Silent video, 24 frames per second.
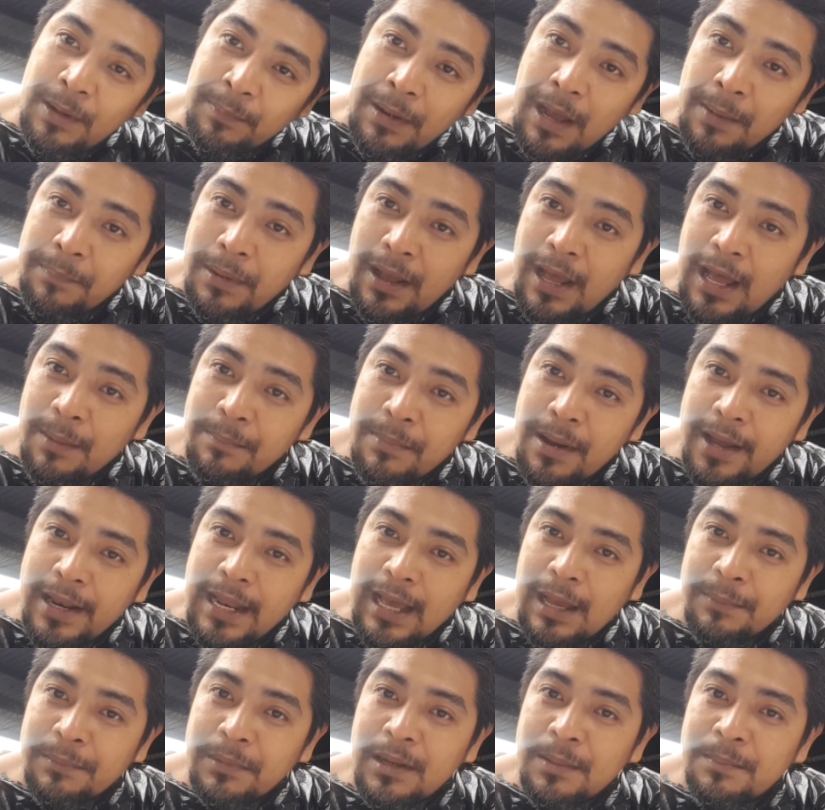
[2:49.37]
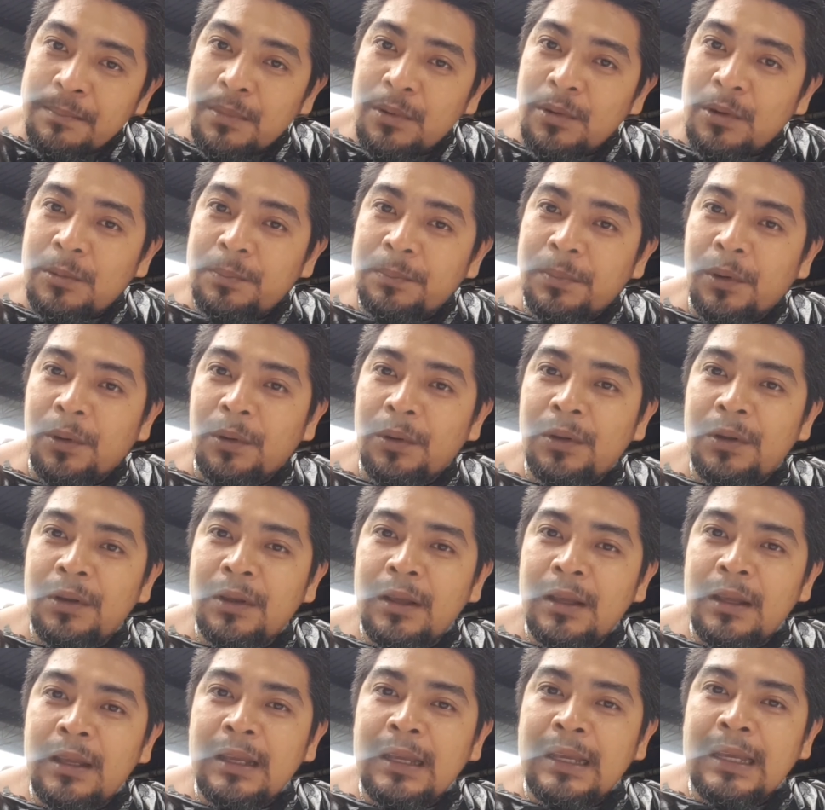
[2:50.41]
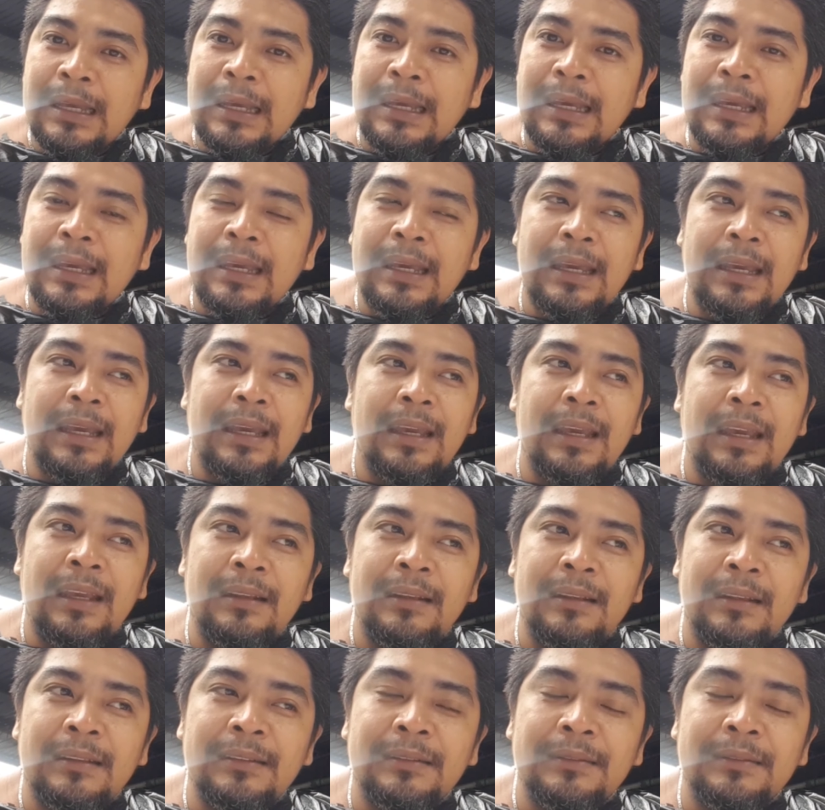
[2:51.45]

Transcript: magpapahaba na kami ng buhok po, eh,